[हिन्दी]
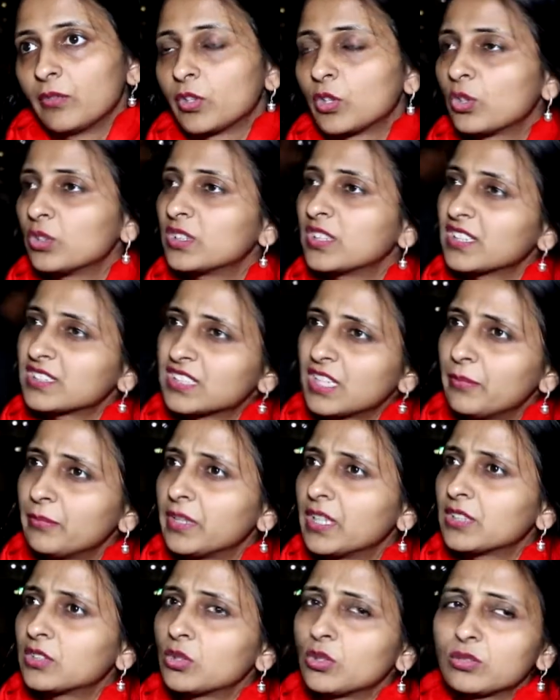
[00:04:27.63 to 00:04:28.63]
विरोध का
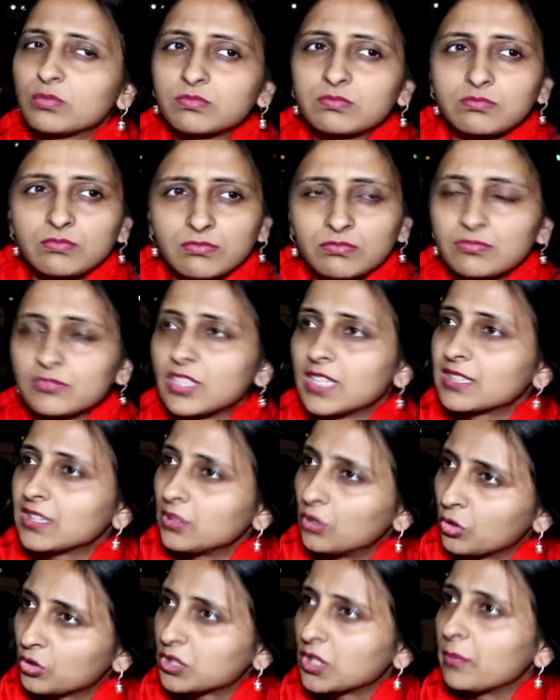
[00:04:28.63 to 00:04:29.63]
सामना तो जैसे
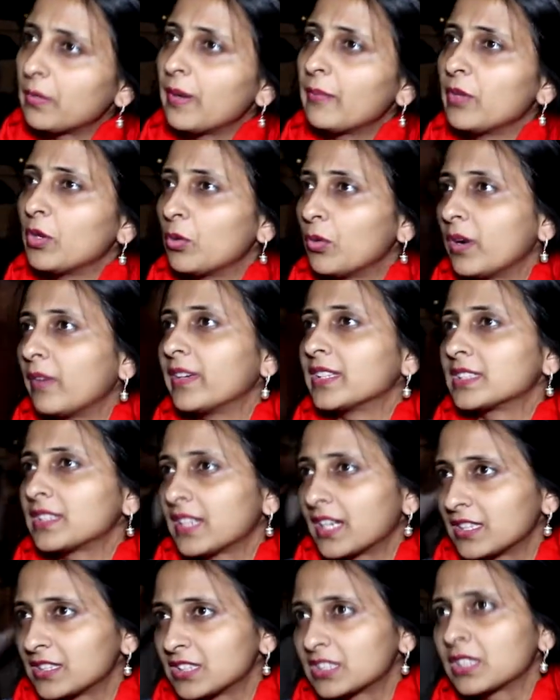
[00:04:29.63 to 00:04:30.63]
लोकसभा में हुआ वैसे
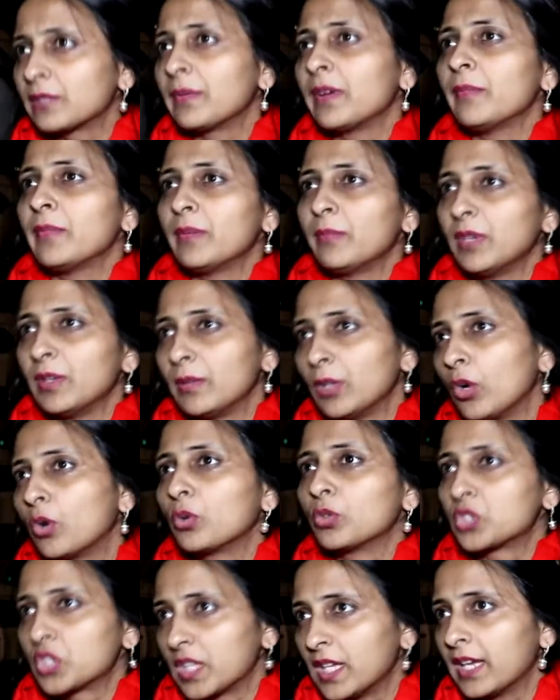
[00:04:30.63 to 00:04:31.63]
राज्यसभा में भी लोग
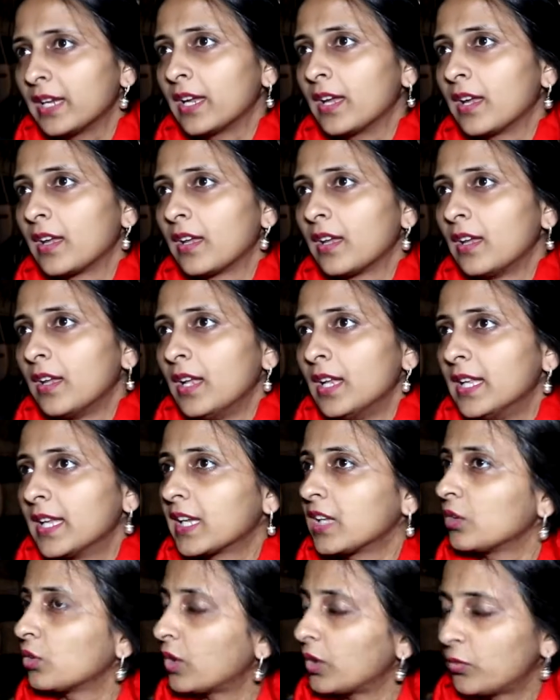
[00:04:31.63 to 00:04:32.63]
उछलेंगे
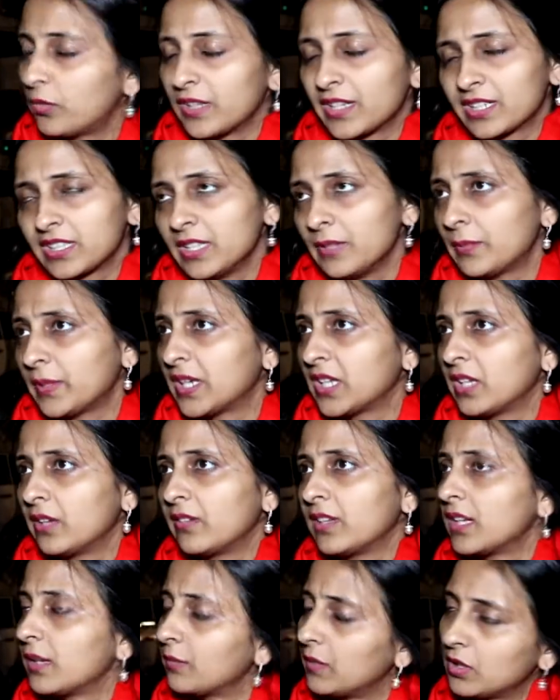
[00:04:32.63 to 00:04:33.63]
लेकिन कोई फर्क नहीं पड़ने
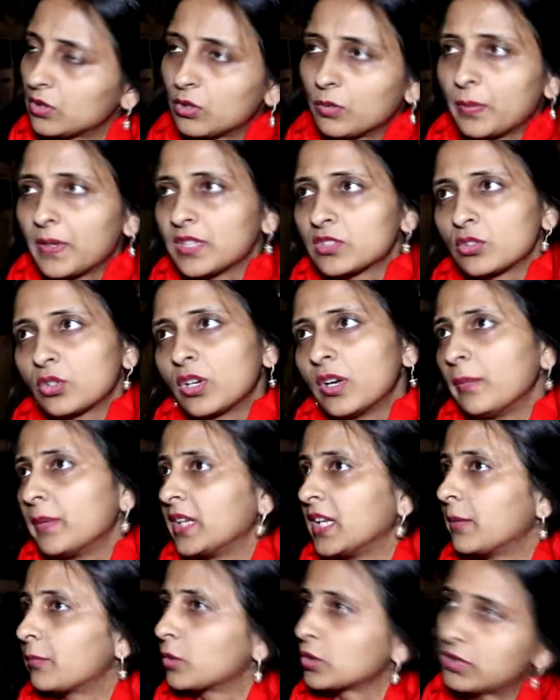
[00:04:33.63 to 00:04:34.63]
वाला बिल तो पास होगा
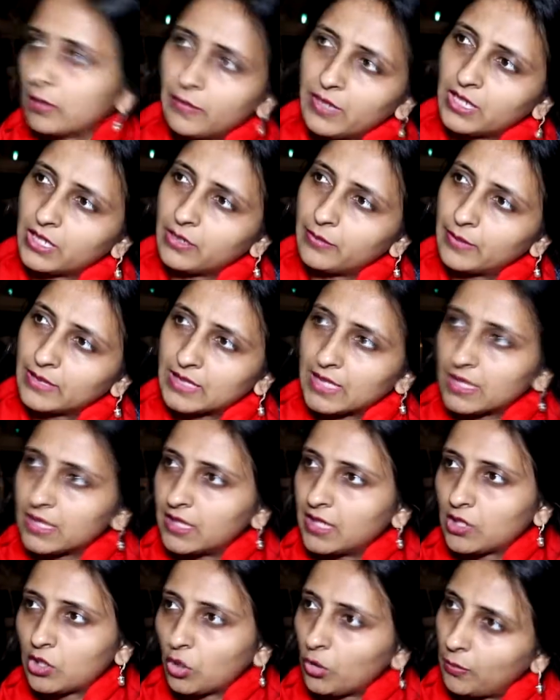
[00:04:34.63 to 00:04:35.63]
मैंने आपको समीकरण बता
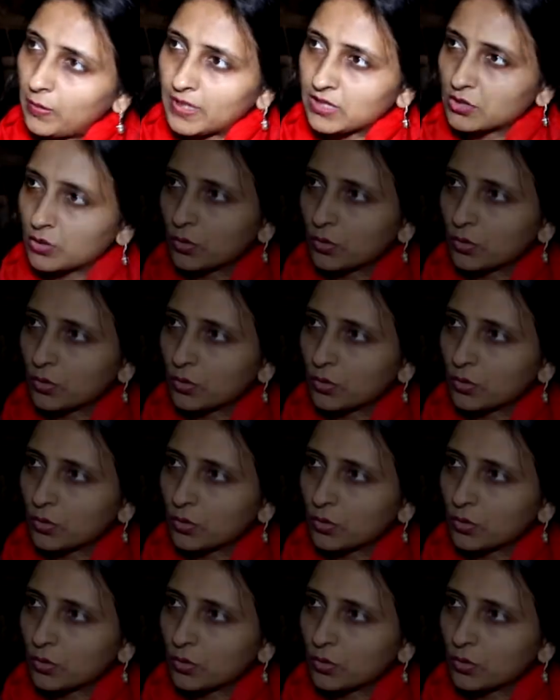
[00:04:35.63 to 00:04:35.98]
दिए क्यों पास